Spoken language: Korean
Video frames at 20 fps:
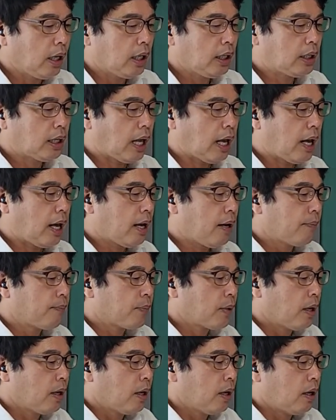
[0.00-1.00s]
이때
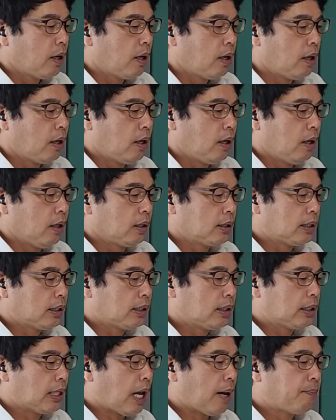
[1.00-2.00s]
어,
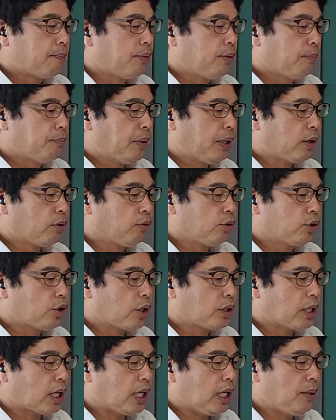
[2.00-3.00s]
제품 비군주에서